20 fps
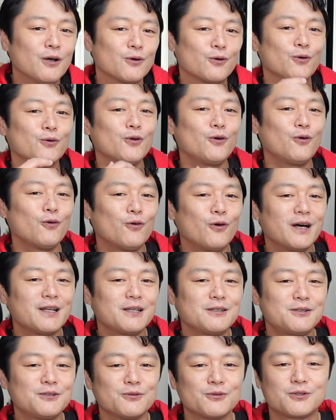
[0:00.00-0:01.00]
この
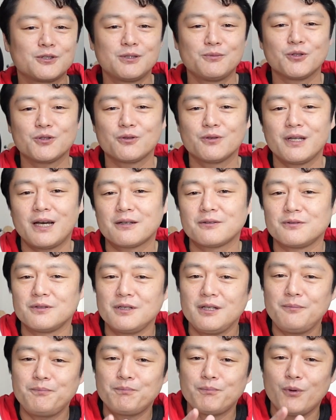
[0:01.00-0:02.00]
私の地元である
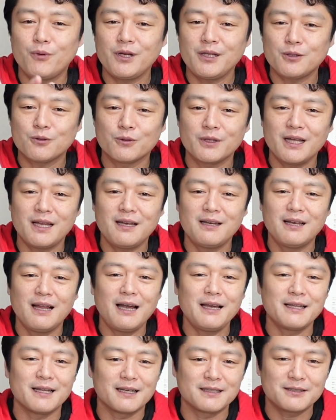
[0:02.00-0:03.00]
日暮里・舎人
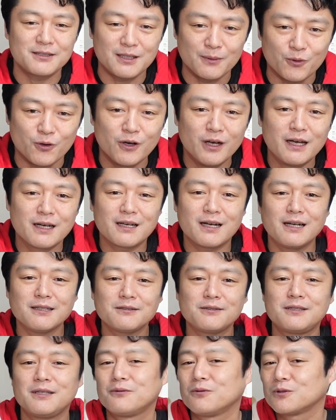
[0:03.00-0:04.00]
ライナーにしても、か
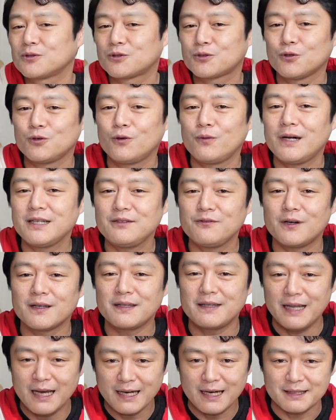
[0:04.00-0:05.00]
つての昭和には
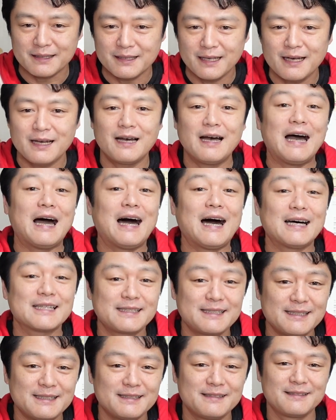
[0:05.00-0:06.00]
なかった
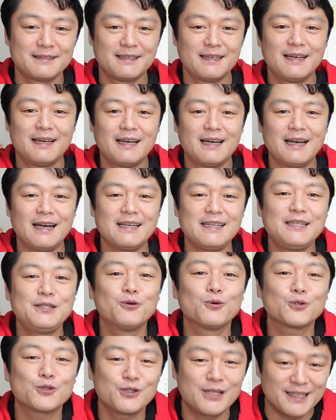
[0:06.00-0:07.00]
足、移
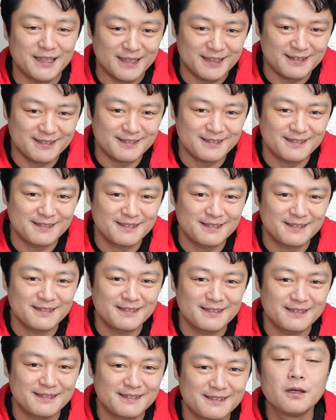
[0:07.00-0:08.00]
動手段です。
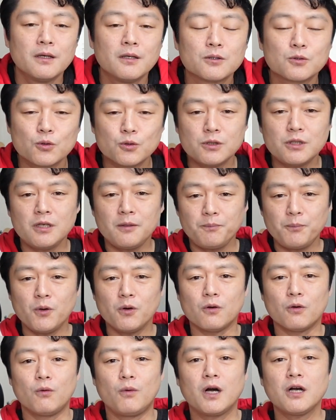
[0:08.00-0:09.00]
そして一
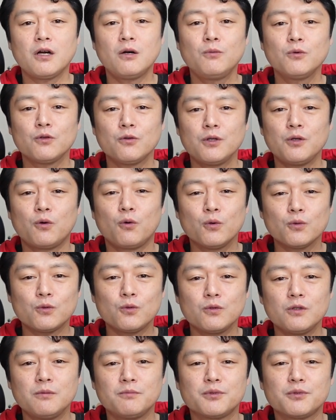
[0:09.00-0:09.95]
方、若者に本当に